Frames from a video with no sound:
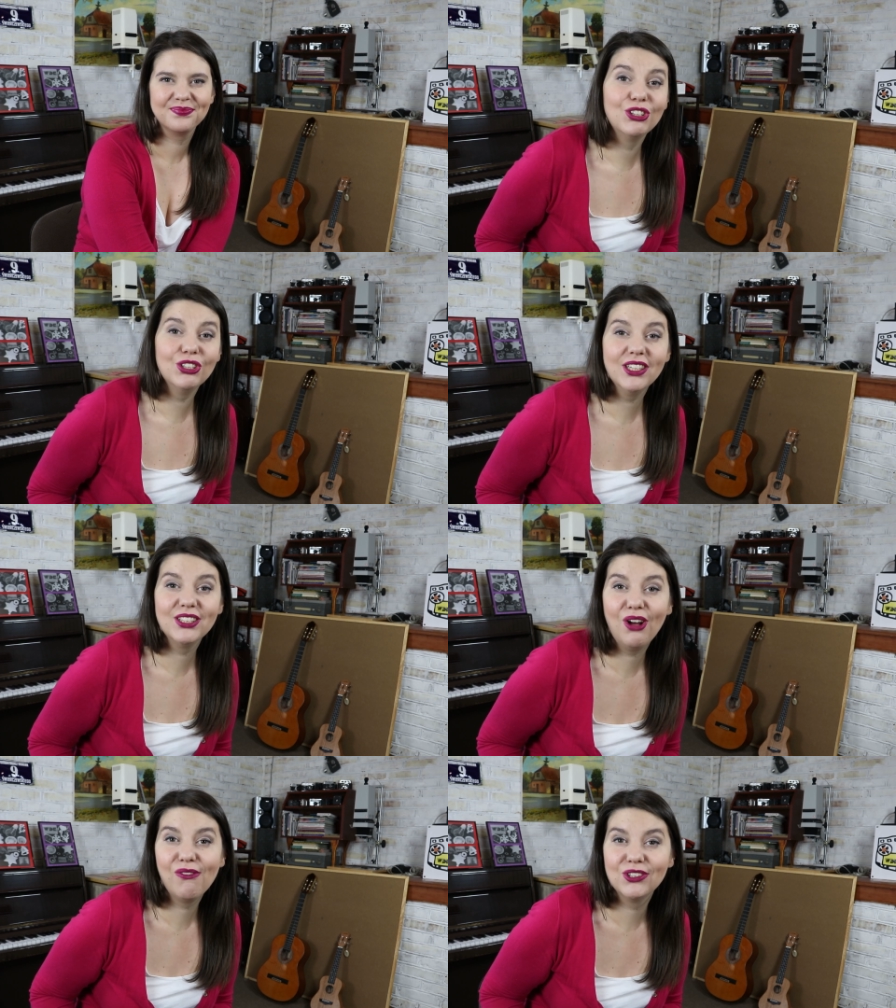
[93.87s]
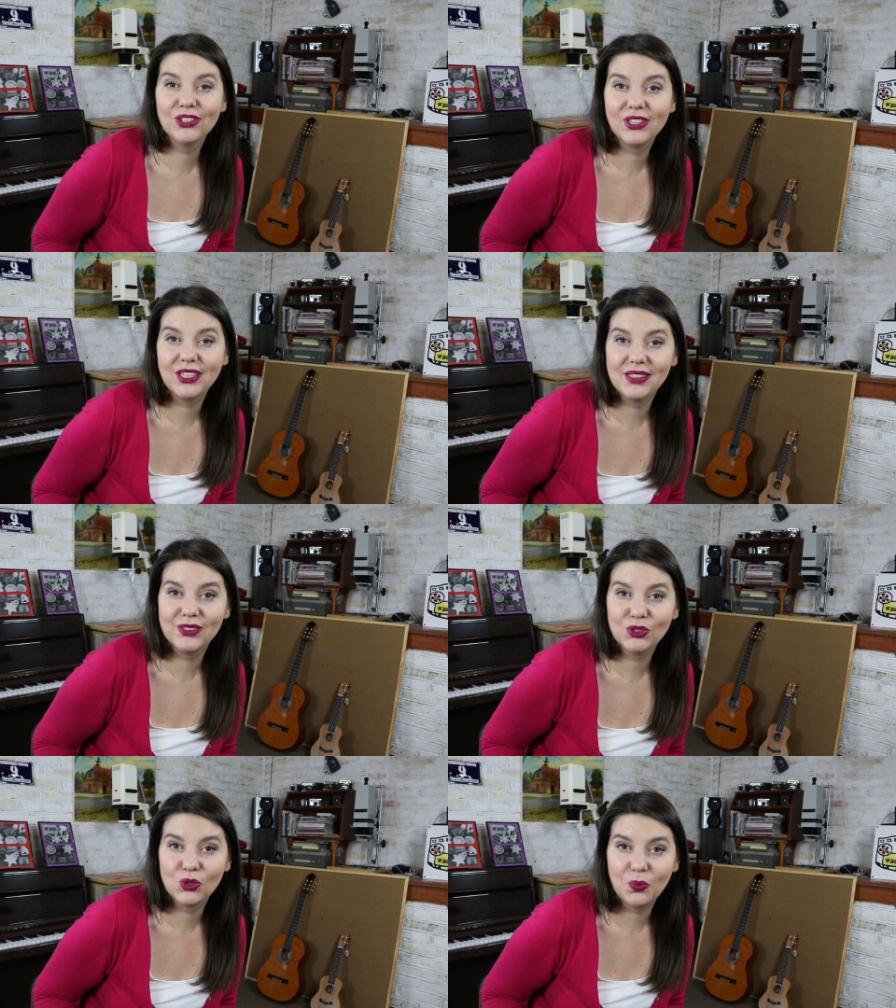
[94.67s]
Dodatkowo do tych
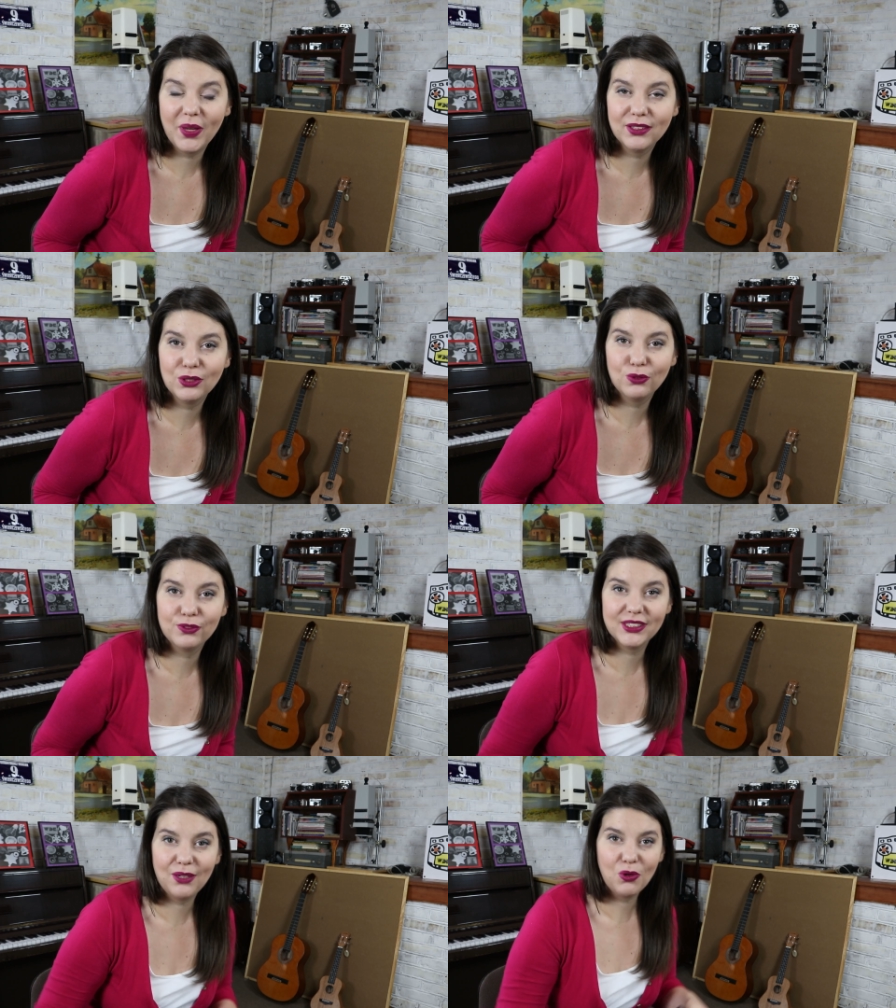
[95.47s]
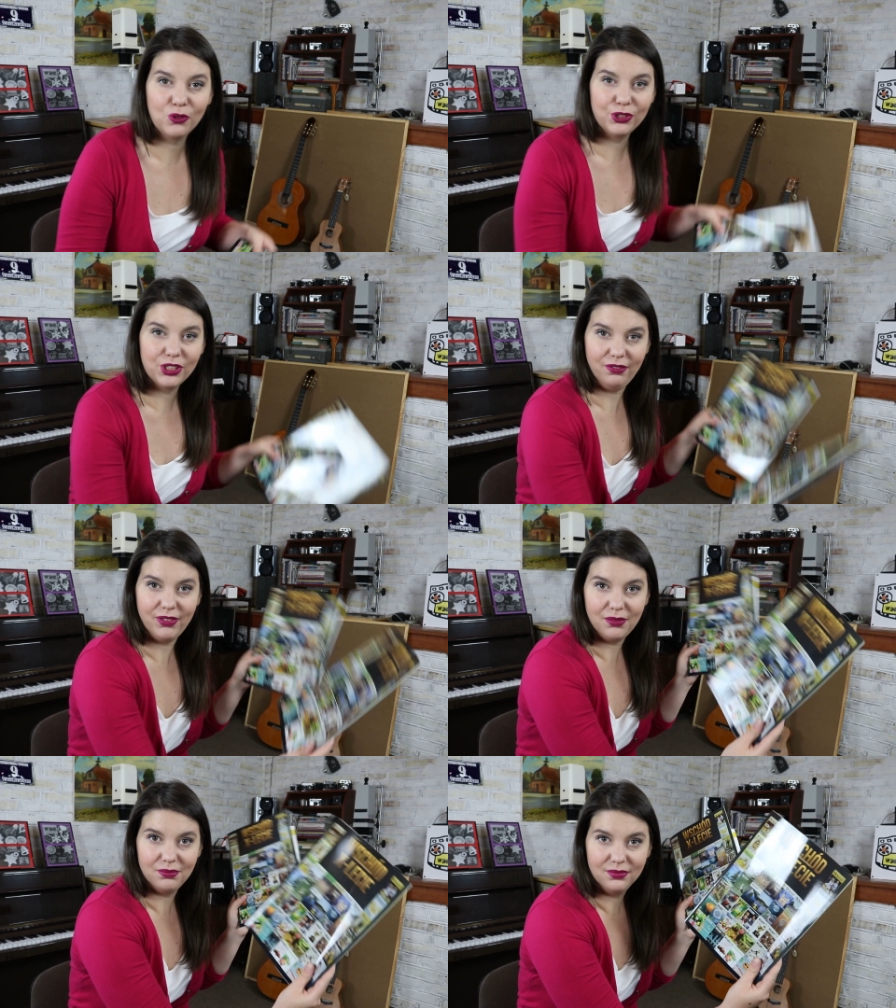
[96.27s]
instrumentów załączę
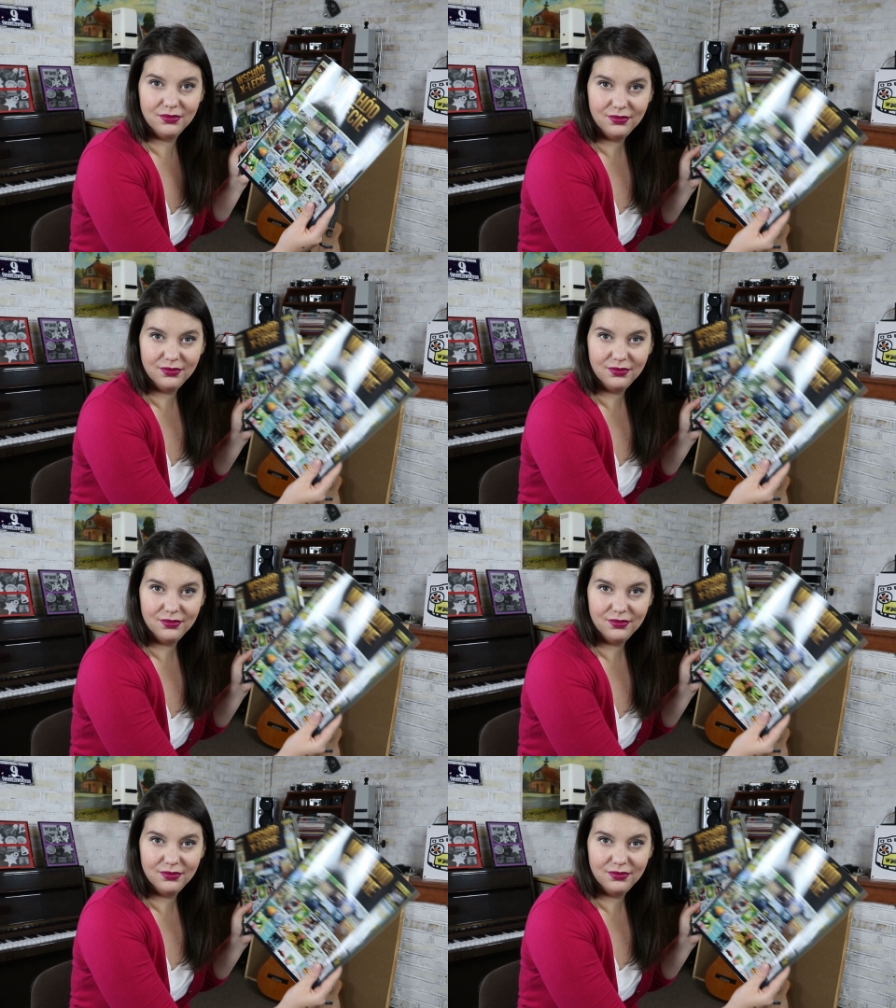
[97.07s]
Wam